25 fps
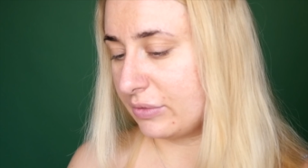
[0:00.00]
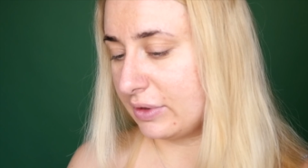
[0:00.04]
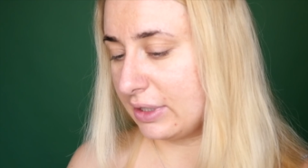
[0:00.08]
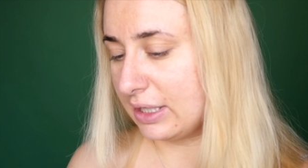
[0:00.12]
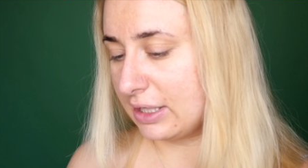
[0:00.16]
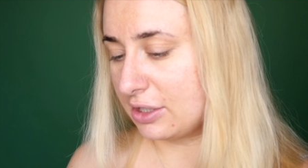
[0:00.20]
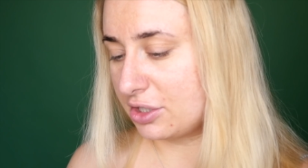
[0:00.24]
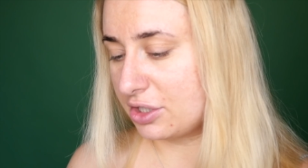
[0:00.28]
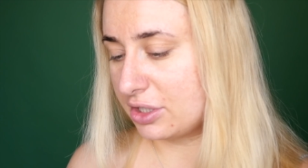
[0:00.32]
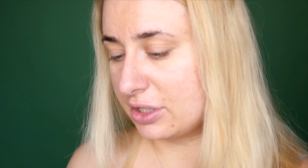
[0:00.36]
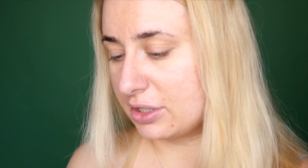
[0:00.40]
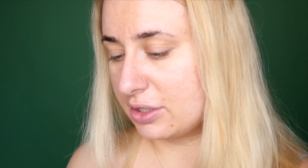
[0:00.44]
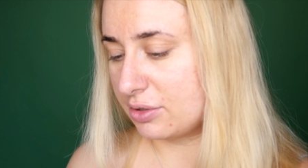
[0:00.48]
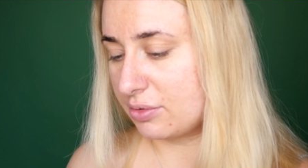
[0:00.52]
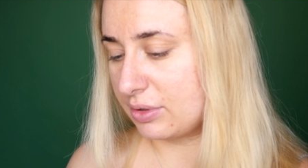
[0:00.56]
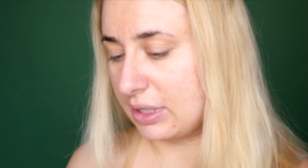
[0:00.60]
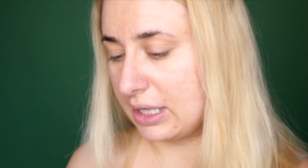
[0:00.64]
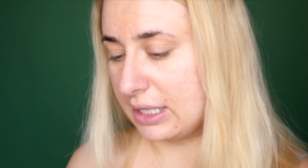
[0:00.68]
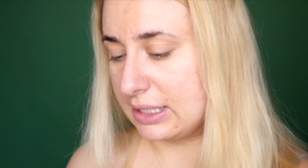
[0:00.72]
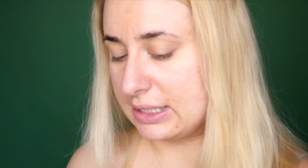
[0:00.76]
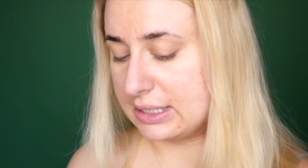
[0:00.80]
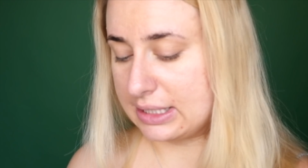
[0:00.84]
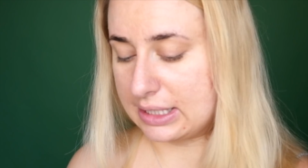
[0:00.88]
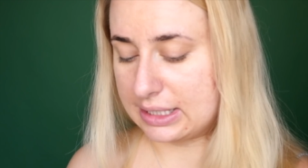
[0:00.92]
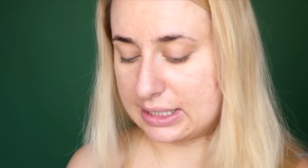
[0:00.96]
Także
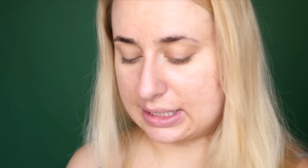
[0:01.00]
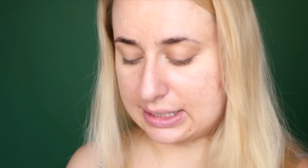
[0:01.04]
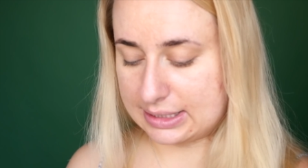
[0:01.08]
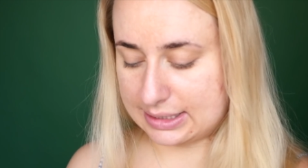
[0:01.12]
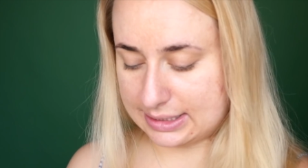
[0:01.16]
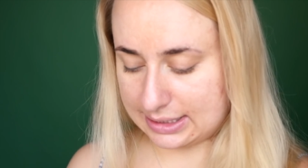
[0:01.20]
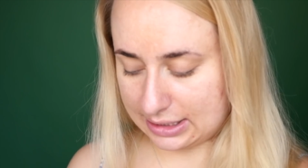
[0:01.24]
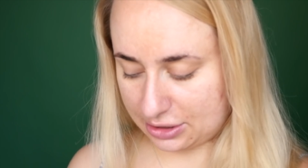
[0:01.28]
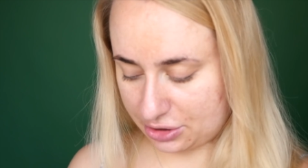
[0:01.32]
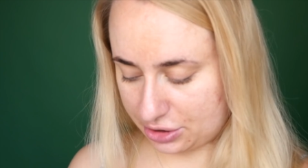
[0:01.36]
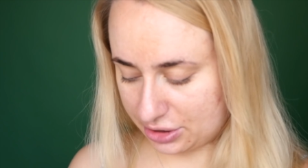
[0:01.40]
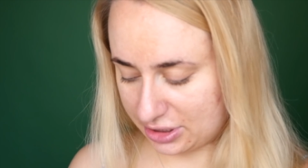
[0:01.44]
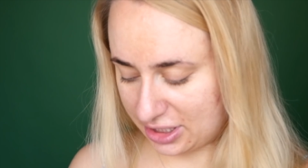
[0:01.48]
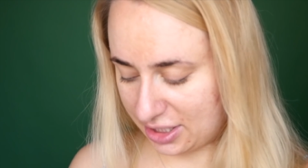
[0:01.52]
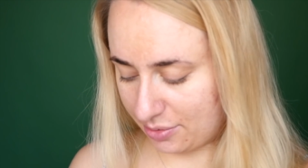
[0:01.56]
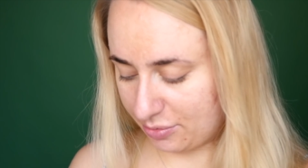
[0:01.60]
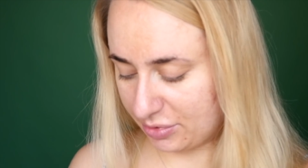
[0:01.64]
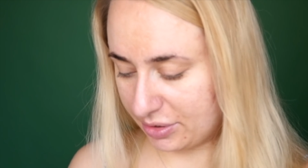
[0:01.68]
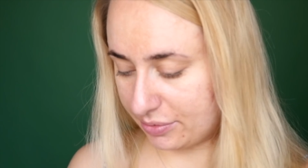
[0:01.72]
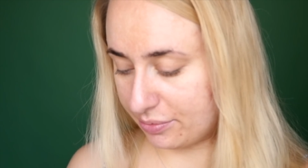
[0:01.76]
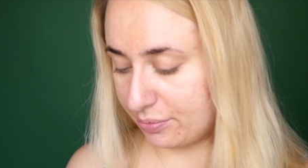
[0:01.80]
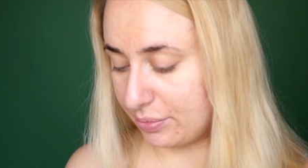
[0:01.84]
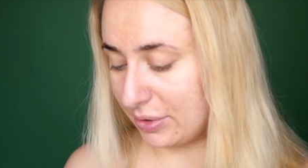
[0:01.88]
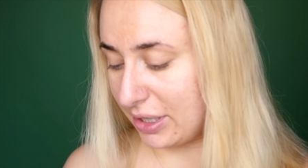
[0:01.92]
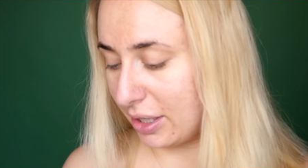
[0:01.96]
słuchajcie, z
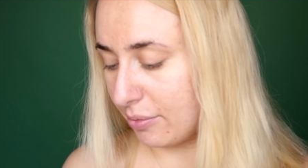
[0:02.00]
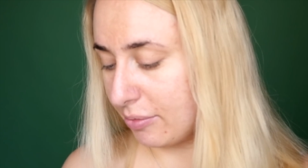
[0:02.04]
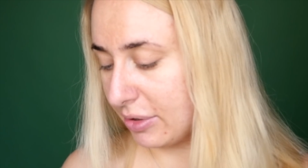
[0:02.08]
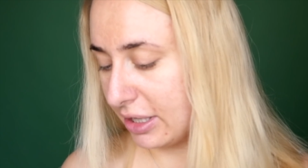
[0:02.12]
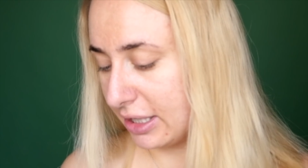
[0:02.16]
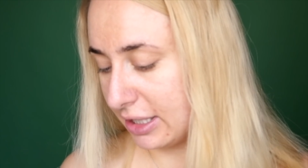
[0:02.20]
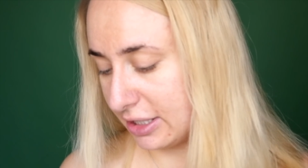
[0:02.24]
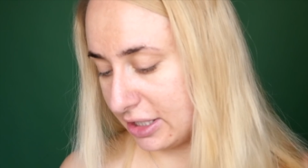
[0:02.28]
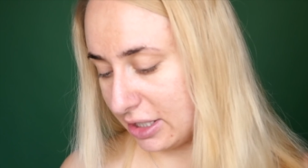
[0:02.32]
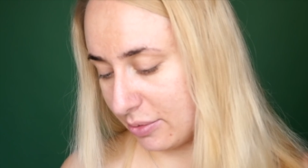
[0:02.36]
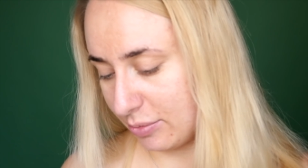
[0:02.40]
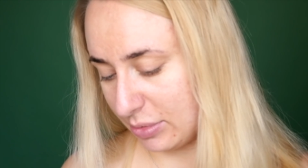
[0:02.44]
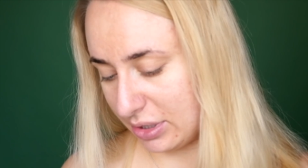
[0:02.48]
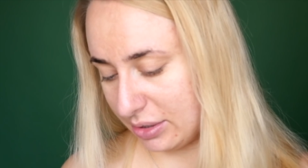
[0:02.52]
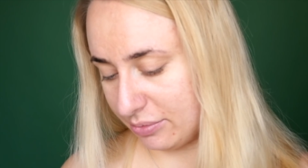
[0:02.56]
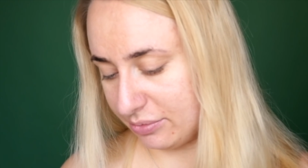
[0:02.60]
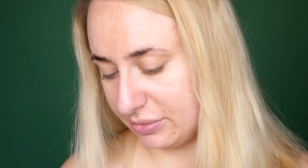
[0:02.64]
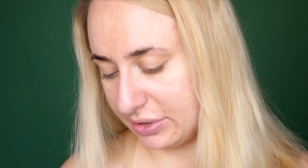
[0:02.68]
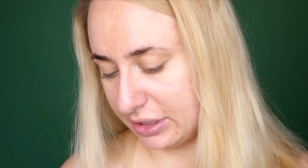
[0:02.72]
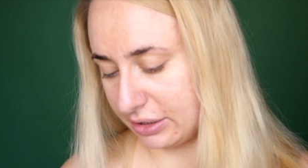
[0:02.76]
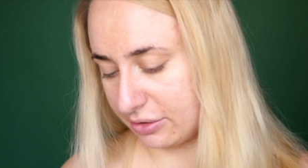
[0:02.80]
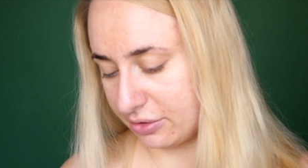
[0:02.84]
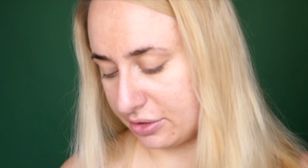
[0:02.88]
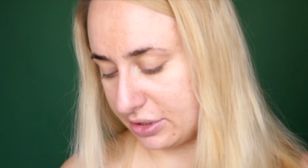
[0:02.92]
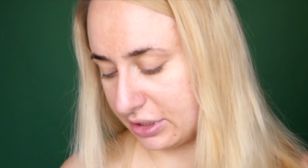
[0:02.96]
zaczynamy. Primera nie mam,
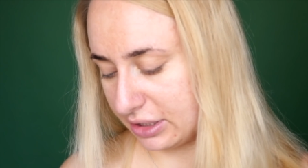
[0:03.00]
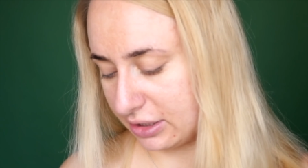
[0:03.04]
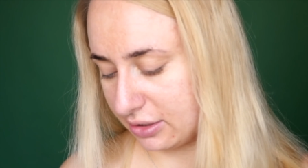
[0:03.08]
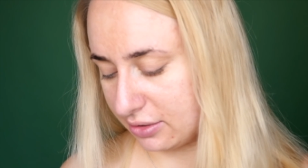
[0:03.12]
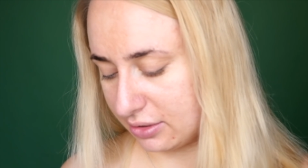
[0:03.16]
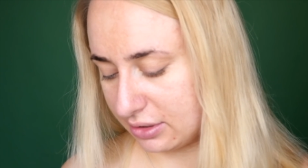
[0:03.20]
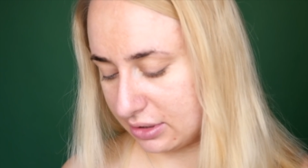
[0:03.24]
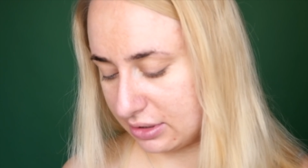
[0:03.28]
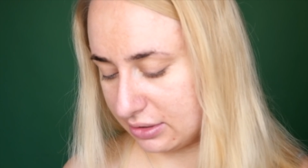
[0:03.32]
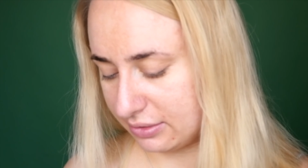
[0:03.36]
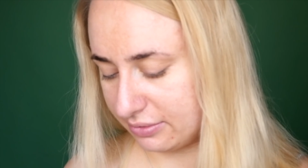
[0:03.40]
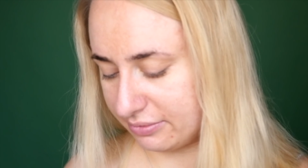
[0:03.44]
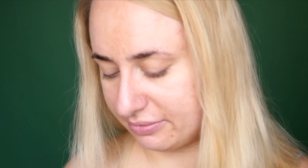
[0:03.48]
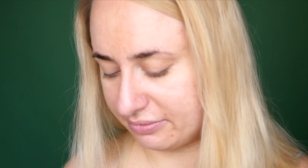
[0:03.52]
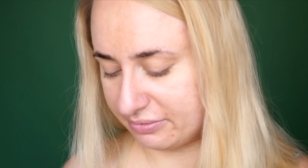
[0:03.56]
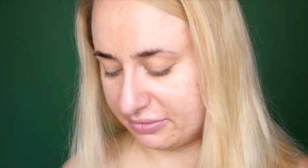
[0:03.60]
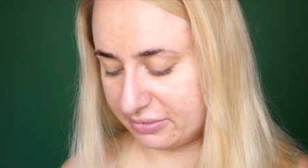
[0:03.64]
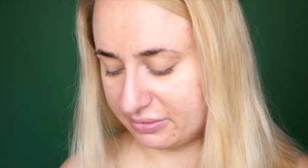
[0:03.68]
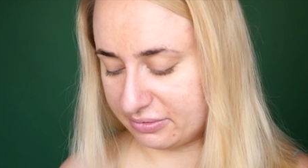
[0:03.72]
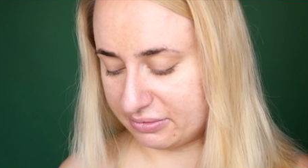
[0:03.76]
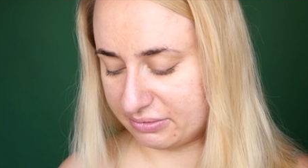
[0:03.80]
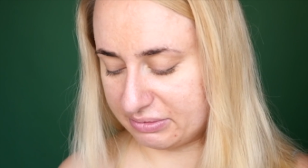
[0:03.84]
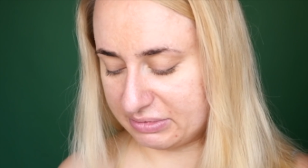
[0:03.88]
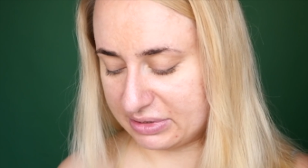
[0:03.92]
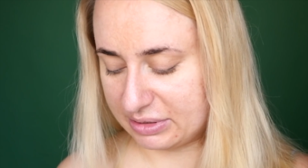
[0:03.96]
jakoś tak e,
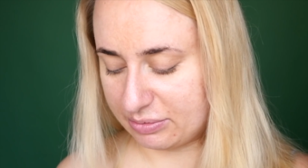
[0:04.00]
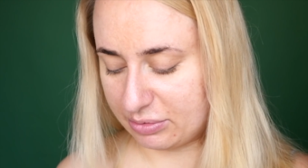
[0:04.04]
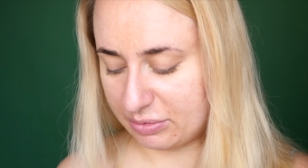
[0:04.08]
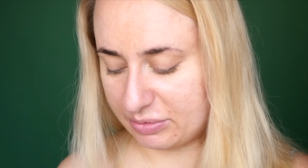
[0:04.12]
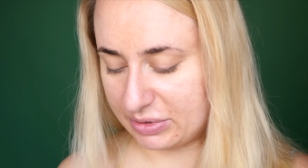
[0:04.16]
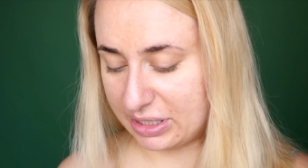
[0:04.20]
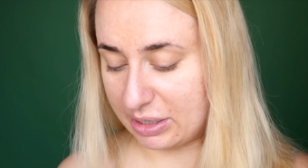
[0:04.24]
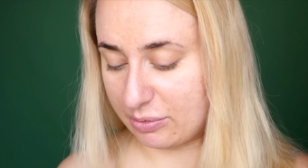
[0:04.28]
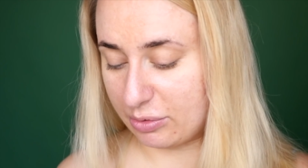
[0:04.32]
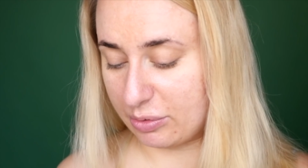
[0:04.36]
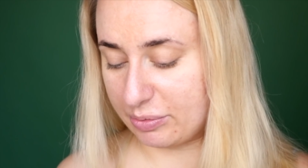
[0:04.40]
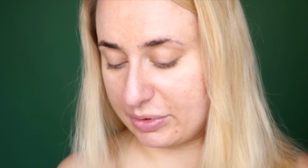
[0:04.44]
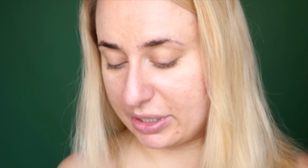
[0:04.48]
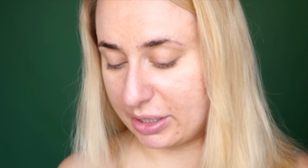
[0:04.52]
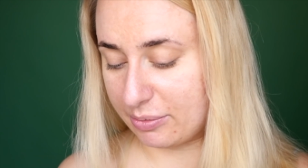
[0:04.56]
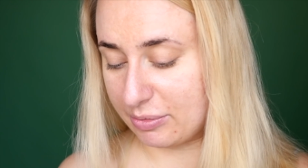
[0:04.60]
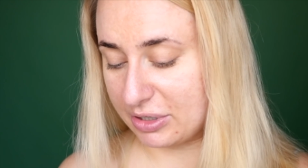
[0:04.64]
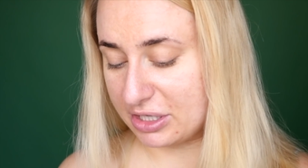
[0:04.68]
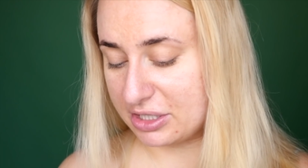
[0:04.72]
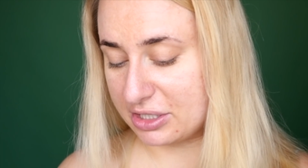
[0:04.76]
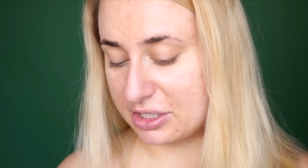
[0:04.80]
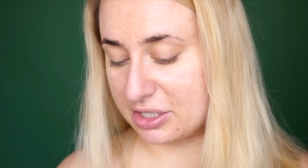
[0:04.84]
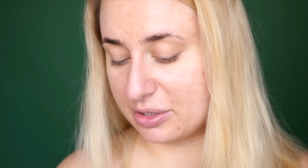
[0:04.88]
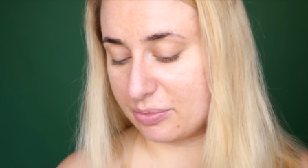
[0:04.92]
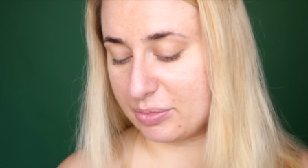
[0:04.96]
zapomniałam o
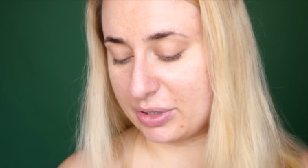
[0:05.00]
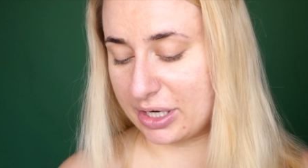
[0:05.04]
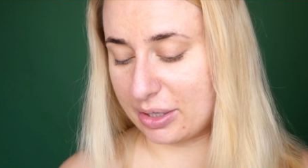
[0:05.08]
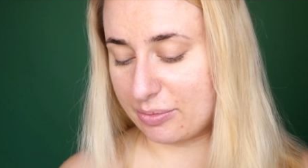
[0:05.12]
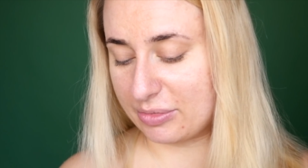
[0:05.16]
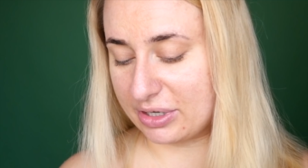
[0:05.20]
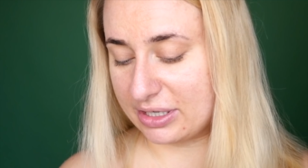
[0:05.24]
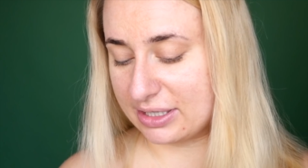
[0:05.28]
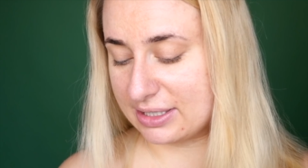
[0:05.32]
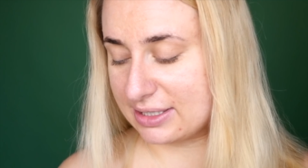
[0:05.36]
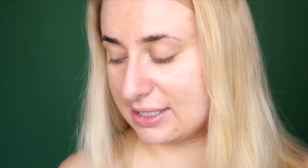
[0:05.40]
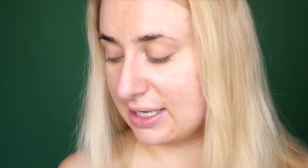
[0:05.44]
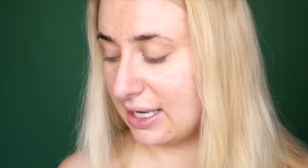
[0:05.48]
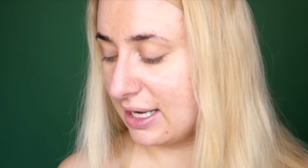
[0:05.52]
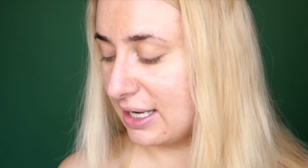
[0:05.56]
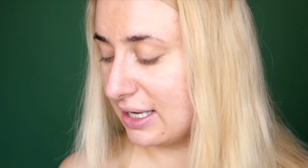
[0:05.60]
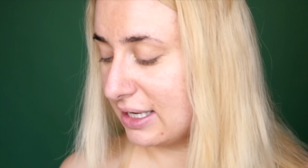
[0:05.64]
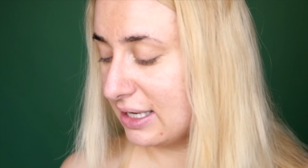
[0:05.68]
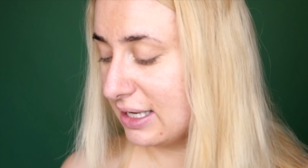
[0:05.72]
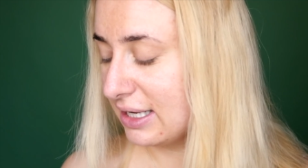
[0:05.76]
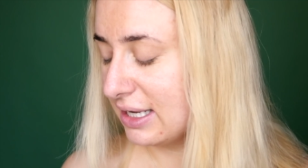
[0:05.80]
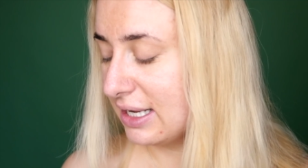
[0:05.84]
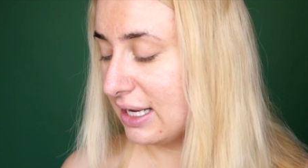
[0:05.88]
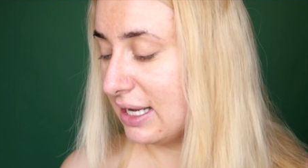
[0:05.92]
primerze, że primer istnieje.